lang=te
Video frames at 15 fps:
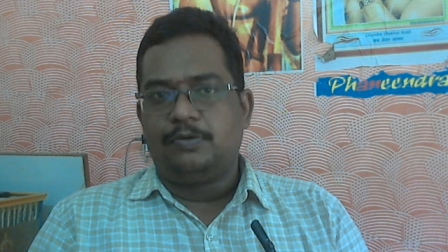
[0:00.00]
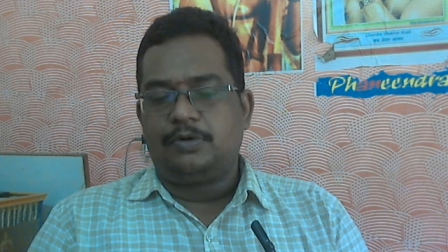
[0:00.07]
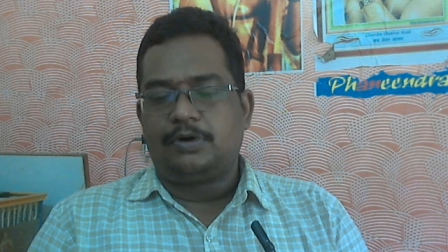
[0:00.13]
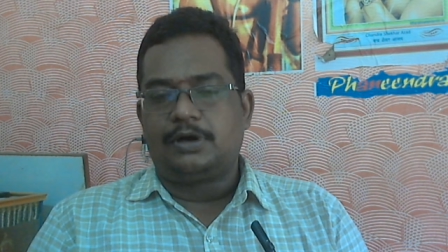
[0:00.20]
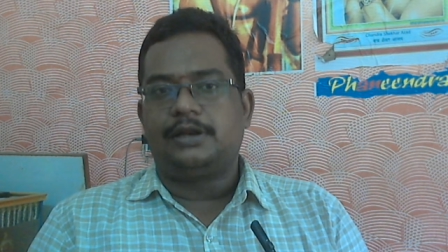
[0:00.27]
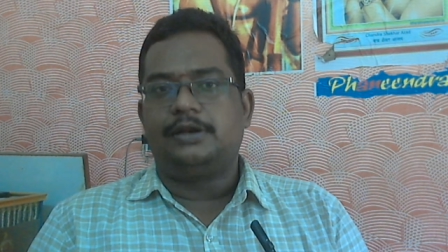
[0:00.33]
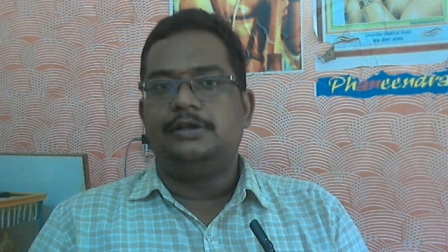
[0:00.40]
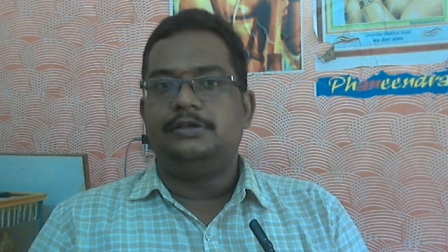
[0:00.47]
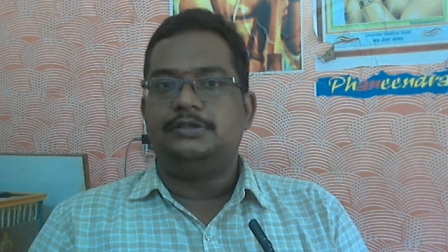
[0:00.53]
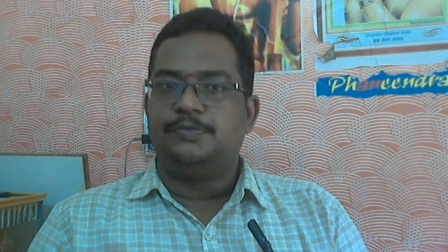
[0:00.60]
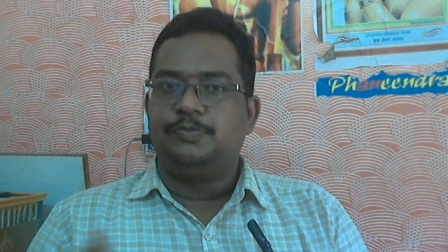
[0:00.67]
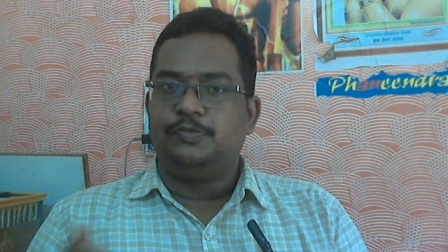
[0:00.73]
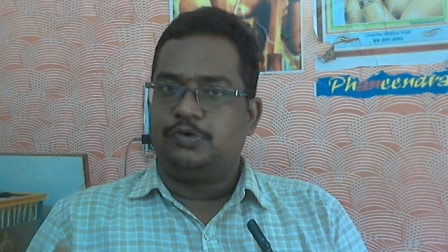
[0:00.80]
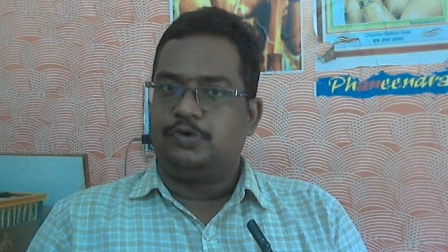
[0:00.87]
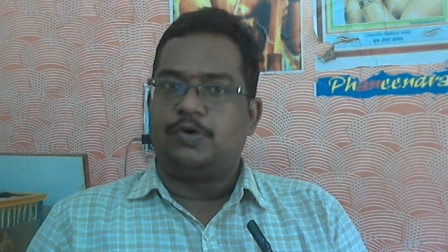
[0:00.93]
ఒకటి నుంచి
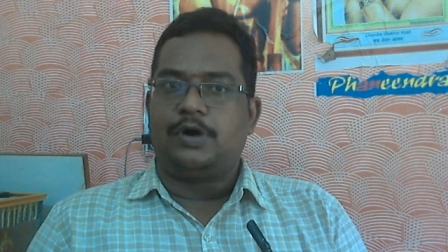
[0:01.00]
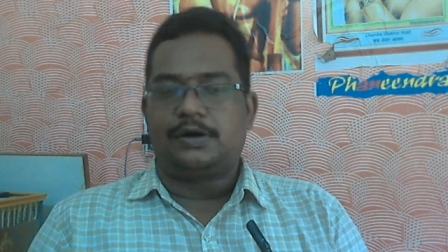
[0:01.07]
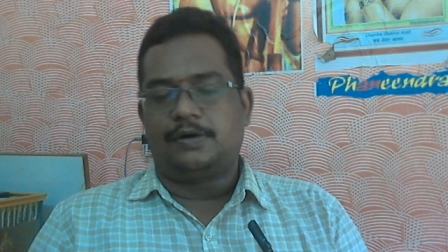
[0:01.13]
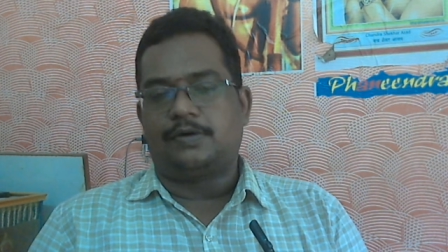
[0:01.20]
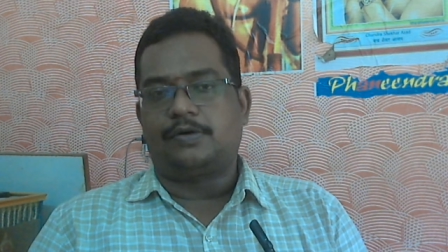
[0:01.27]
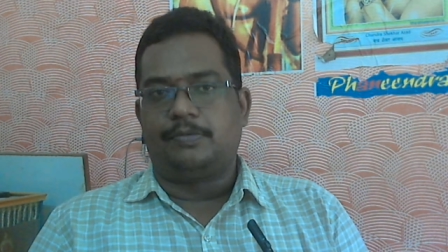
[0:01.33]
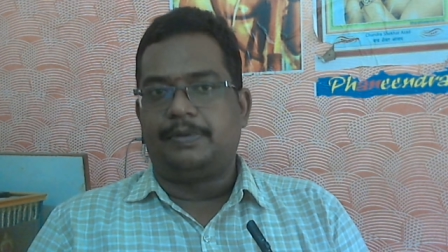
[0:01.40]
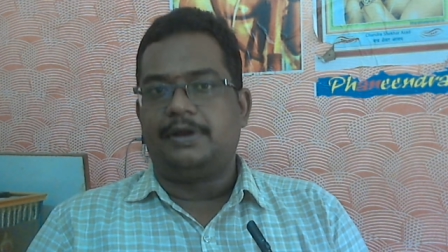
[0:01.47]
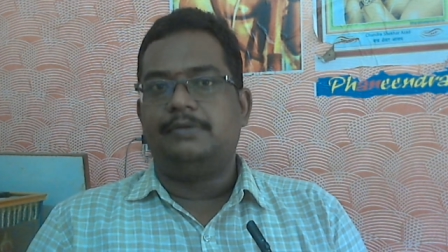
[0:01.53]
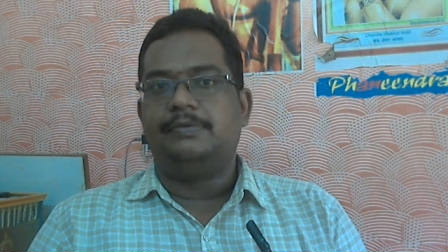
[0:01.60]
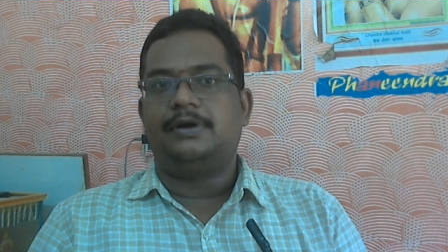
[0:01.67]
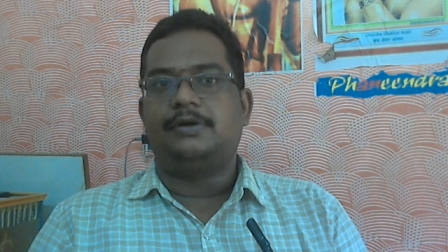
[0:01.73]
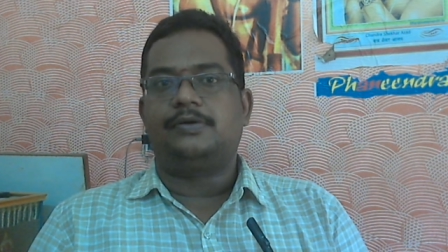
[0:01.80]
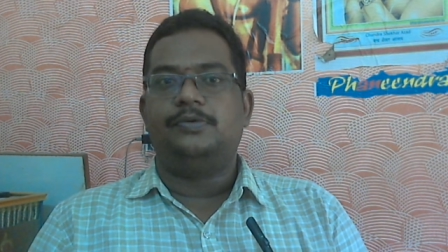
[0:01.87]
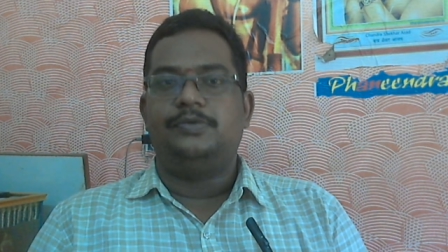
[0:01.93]
మూడు కోట్ల రూపాయల
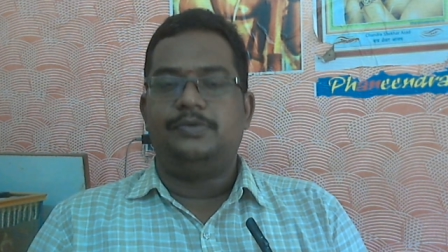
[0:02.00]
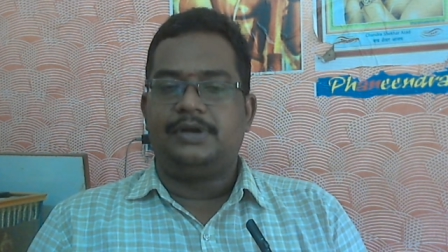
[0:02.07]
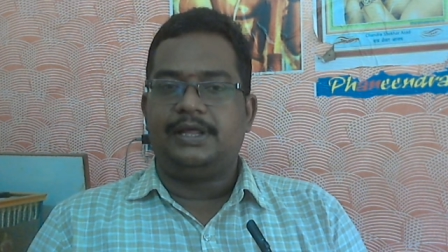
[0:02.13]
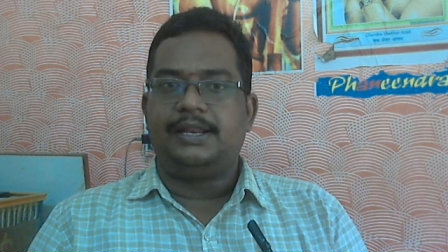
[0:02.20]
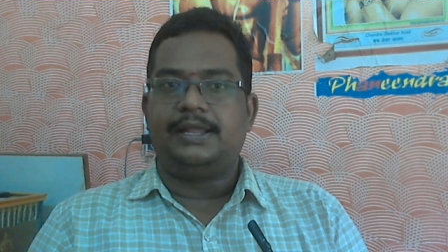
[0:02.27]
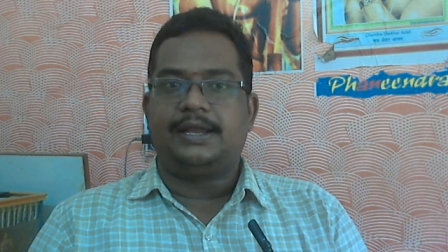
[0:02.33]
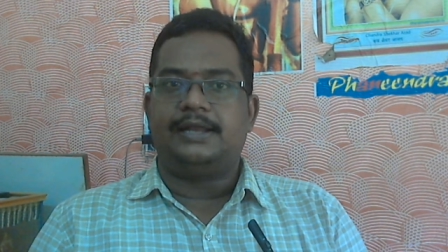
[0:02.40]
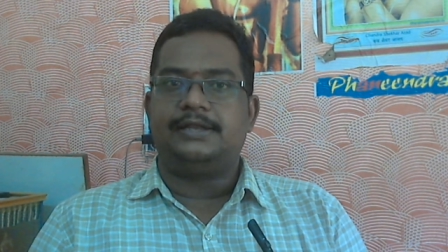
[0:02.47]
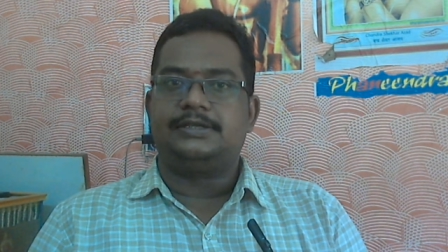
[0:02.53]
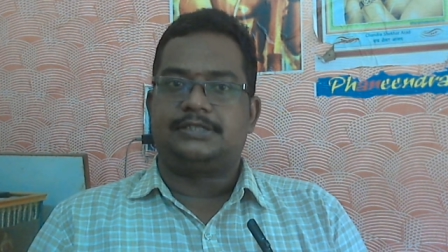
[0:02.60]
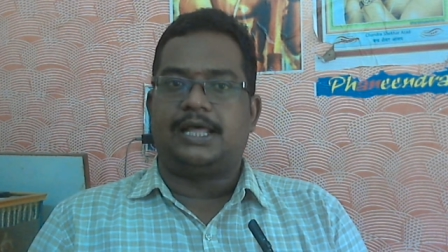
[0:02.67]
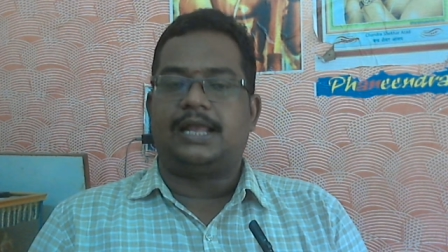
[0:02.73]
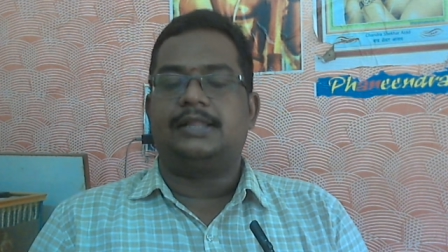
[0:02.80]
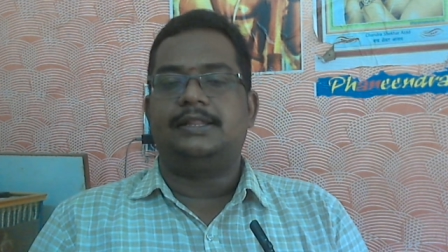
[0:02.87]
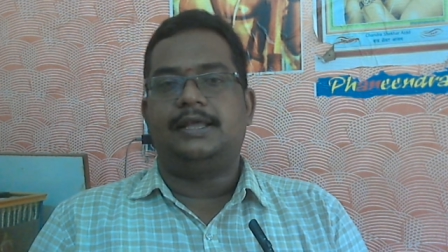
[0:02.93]
వరకు ఉంటేనే కానీ
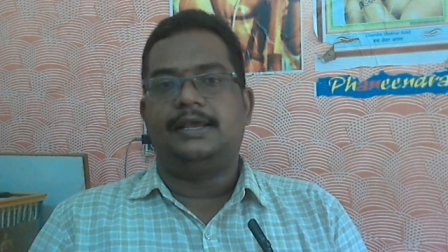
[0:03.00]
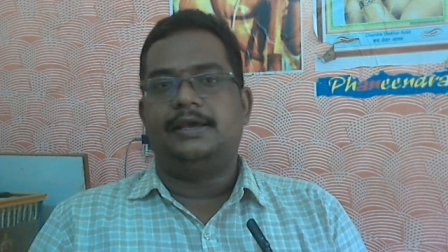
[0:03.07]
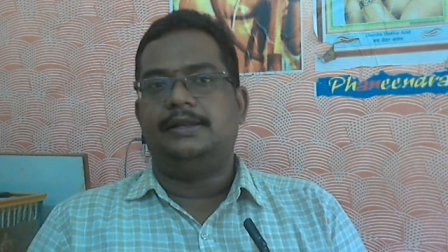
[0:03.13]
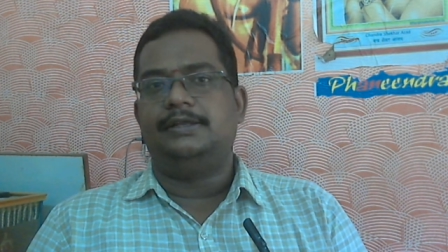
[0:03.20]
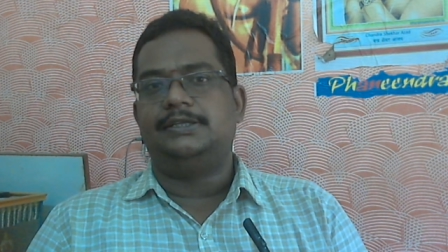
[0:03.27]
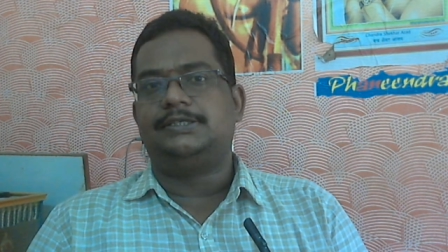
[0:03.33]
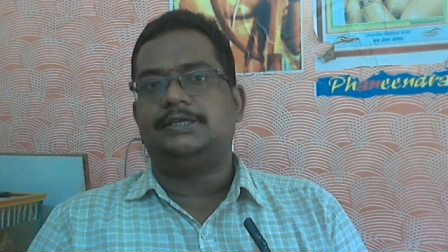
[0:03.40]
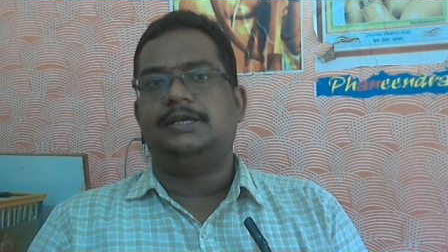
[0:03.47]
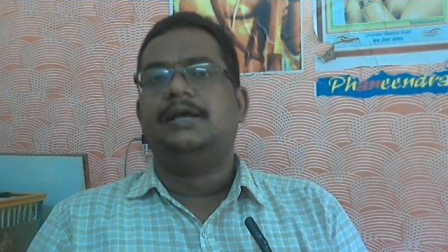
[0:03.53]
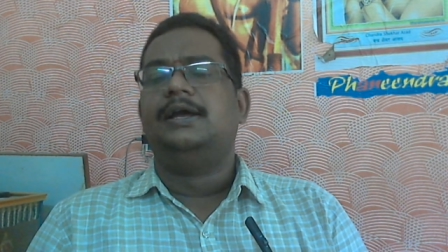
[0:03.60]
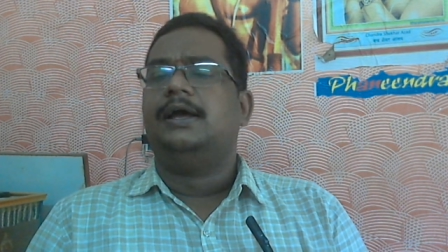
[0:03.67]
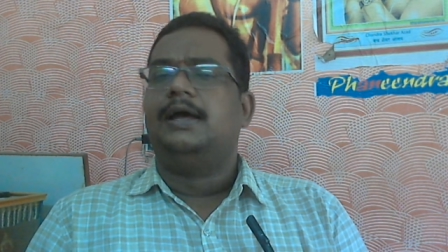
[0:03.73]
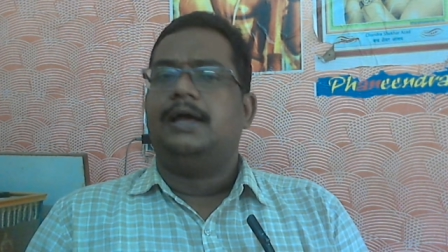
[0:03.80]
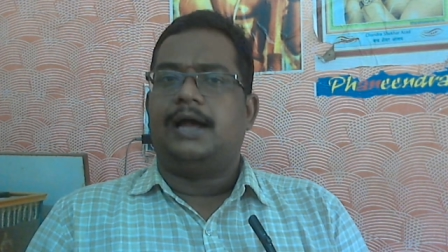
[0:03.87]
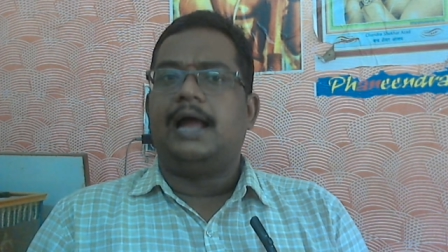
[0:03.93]
స్థలం దగ్గర నుంచి
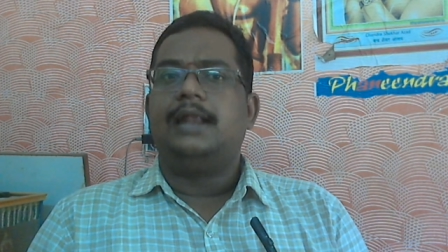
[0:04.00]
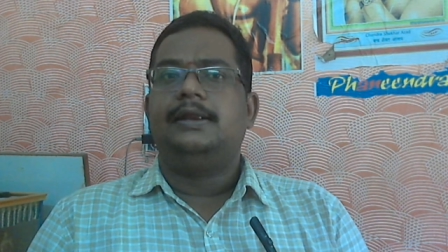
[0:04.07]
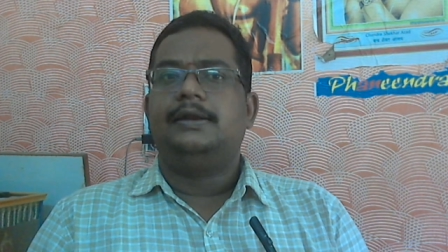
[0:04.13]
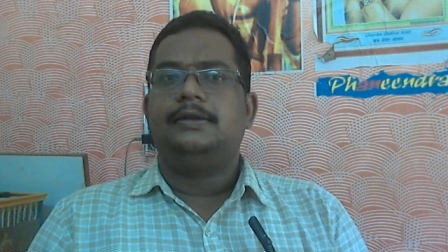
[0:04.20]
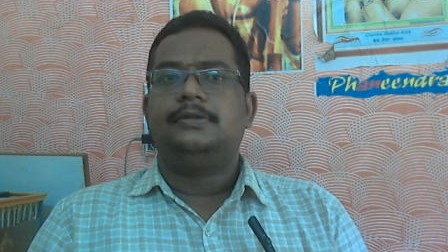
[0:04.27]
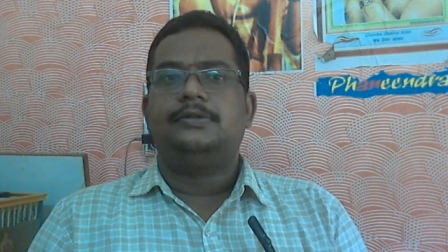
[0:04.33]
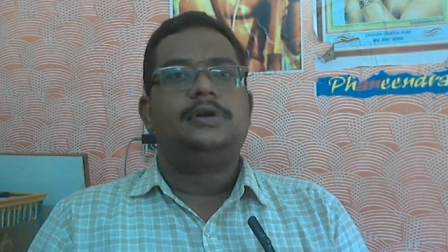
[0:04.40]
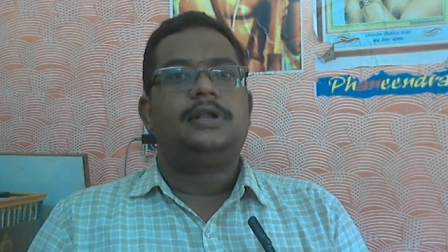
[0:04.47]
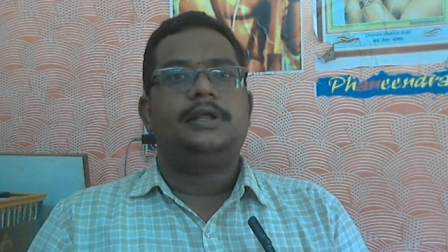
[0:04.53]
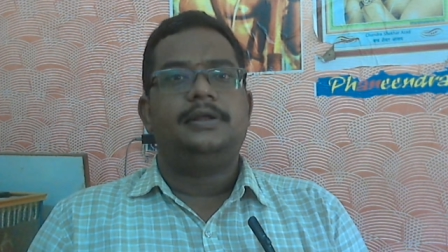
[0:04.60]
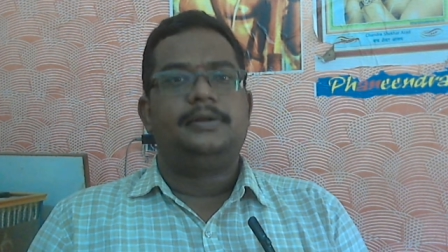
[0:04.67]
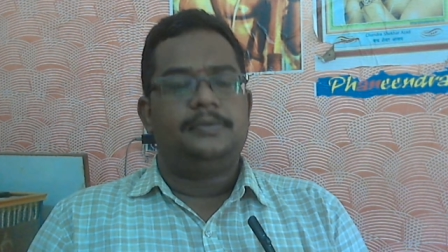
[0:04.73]
అన్నిటితోటి